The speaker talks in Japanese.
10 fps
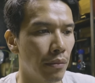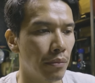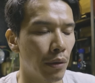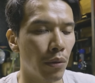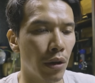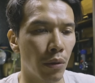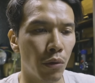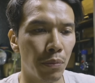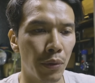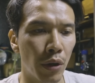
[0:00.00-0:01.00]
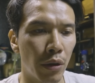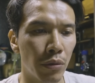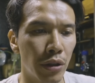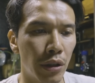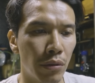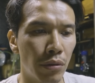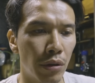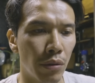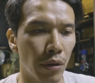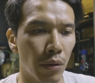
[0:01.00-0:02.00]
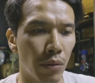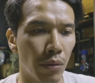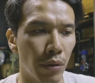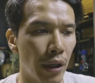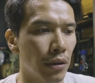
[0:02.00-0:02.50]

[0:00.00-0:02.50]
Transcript: まあ、今回 GoPro が推してるっていうのはこのレ